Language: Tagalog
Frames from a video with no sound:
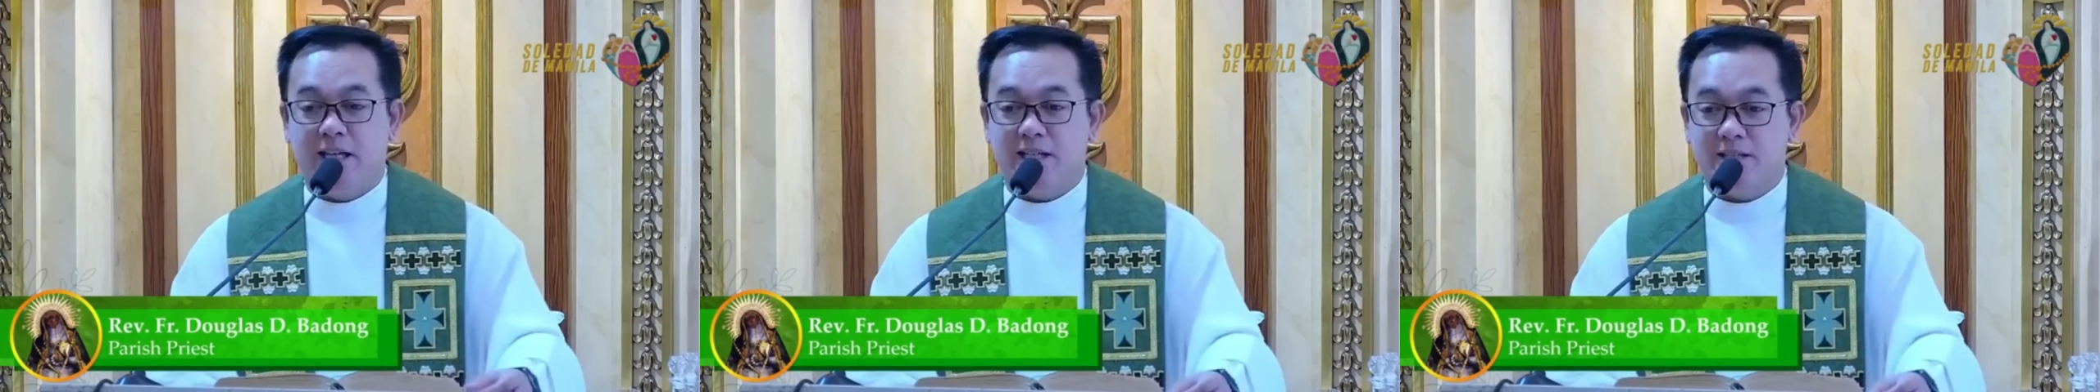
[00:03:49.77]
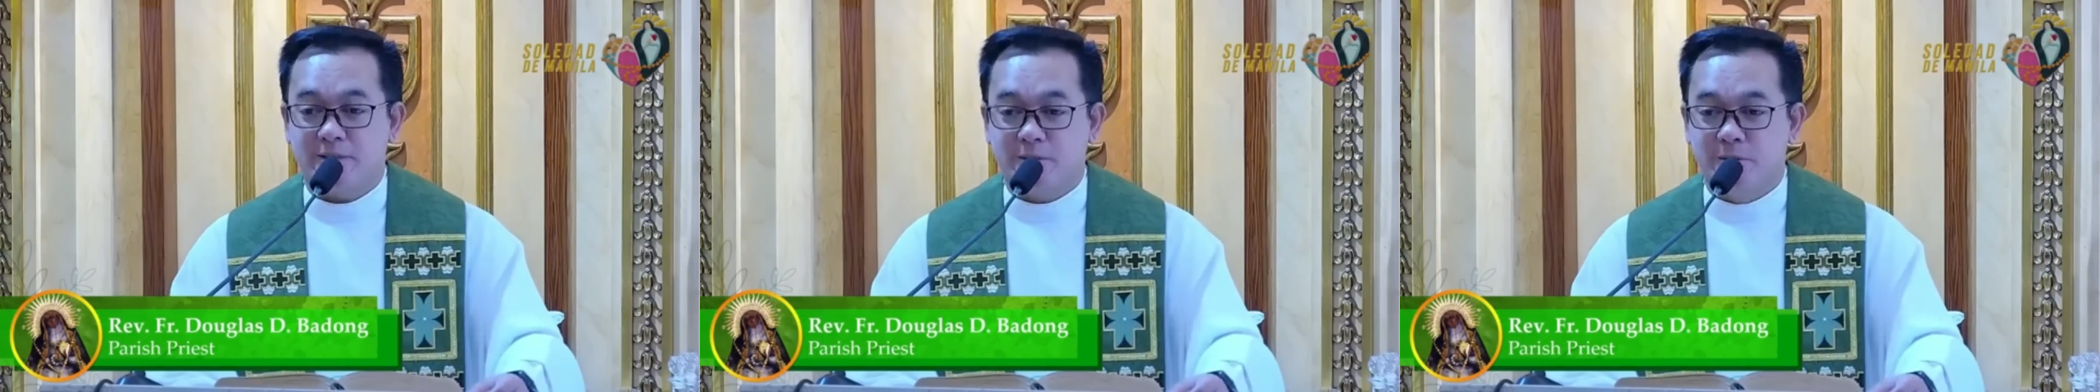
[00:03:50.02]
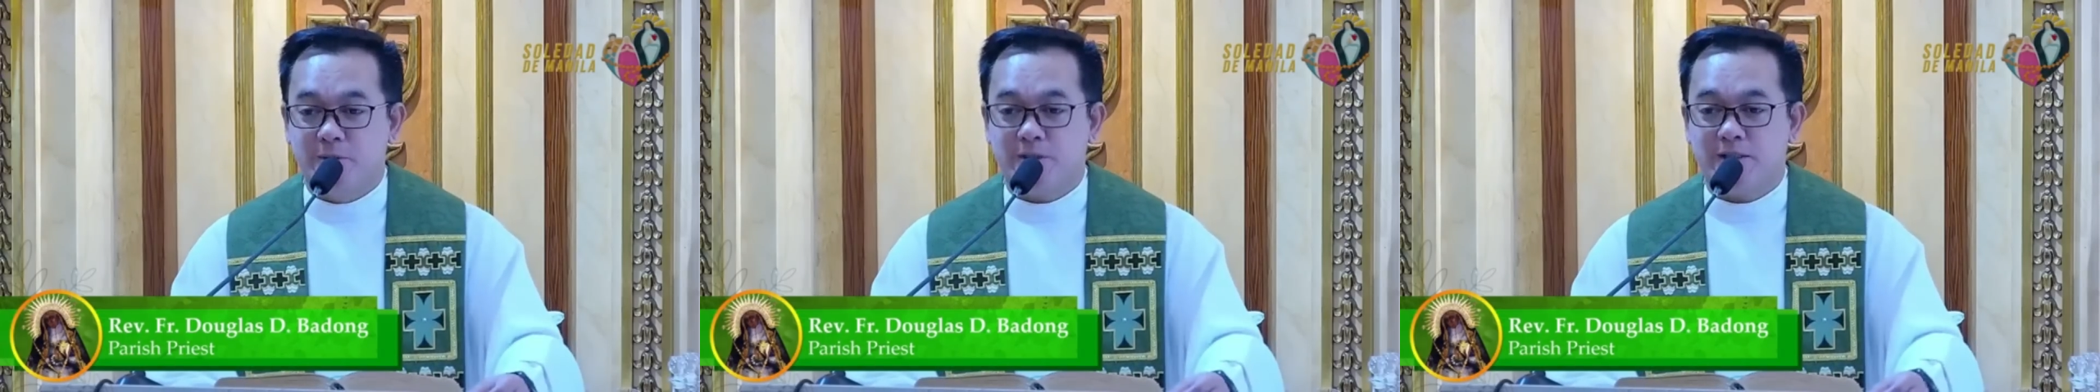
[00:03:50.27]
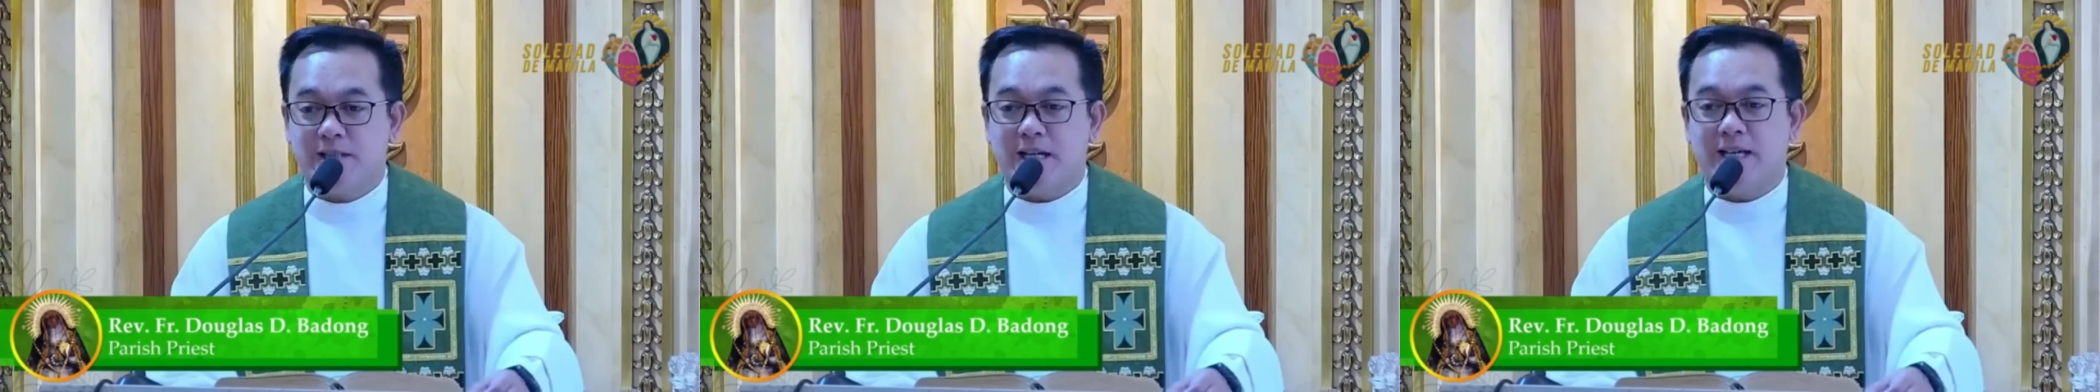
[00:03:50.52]
ni
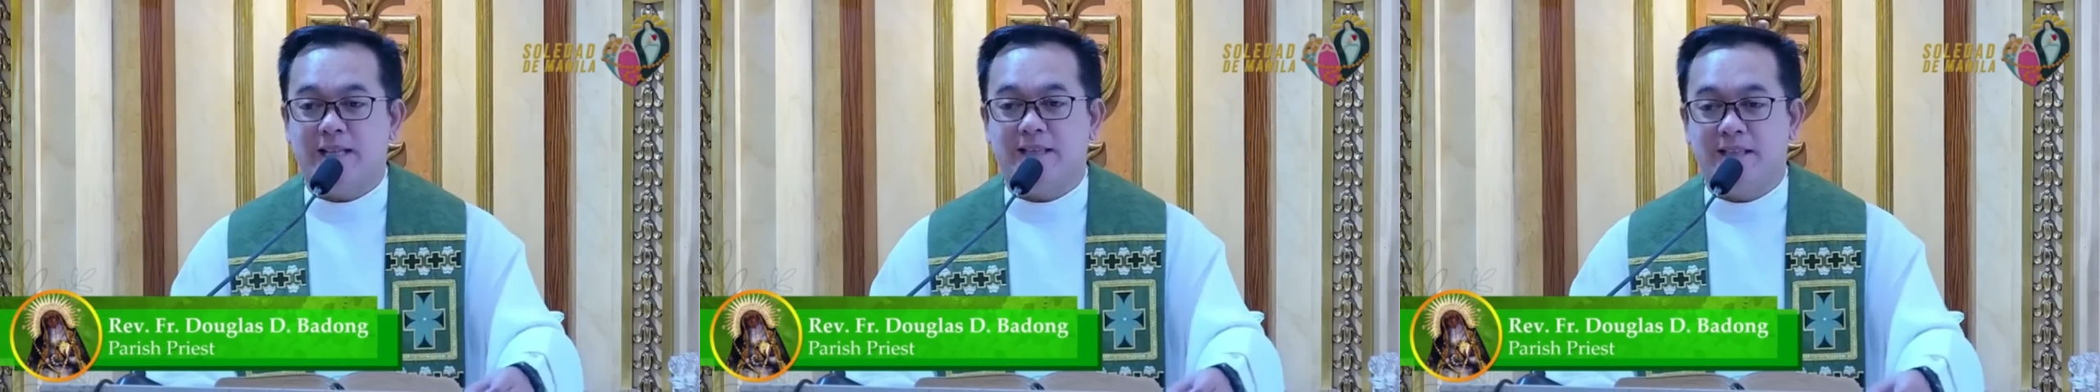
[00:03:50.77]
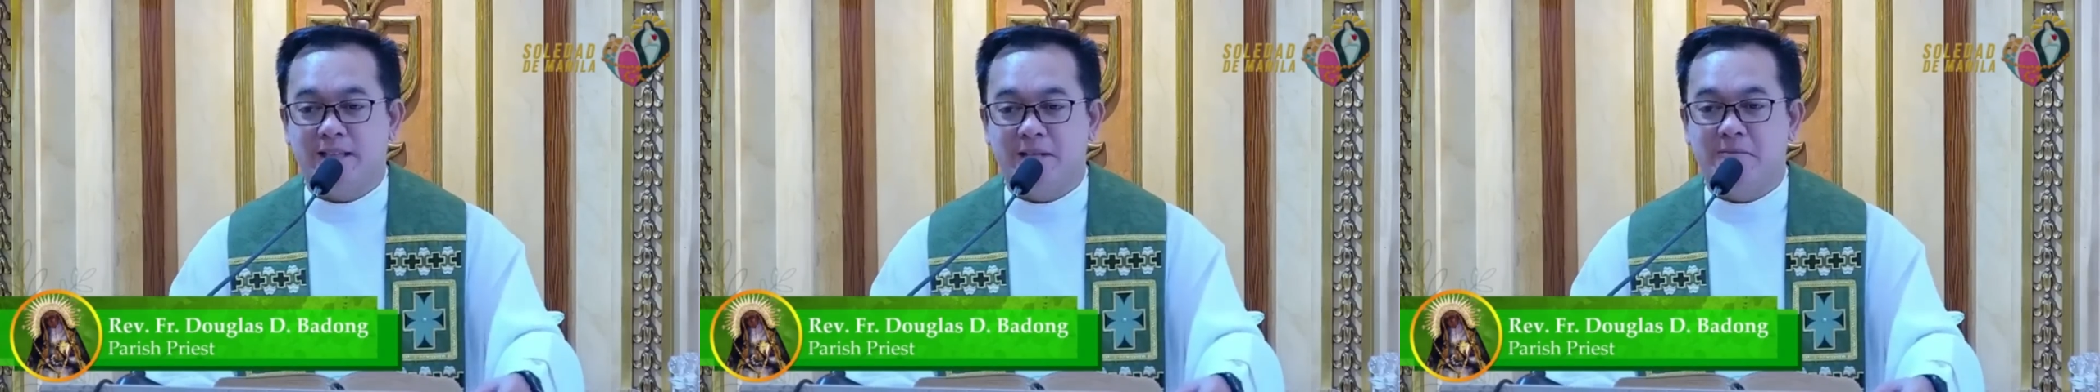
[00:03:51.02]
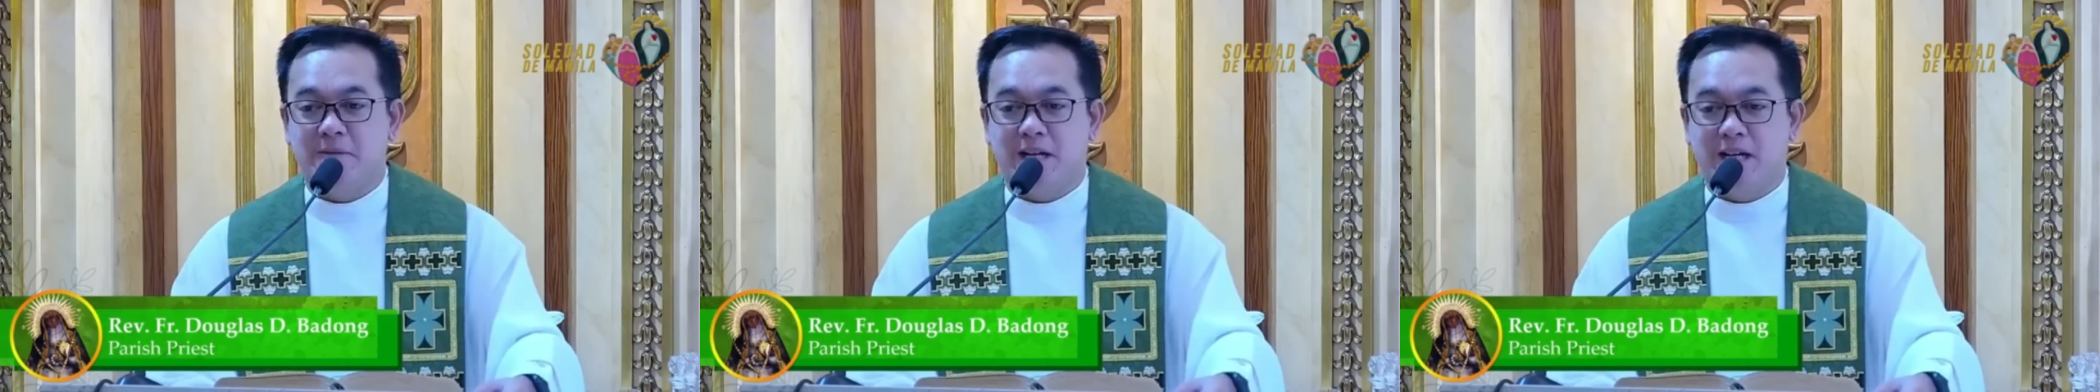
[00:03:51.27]
Jesus at ng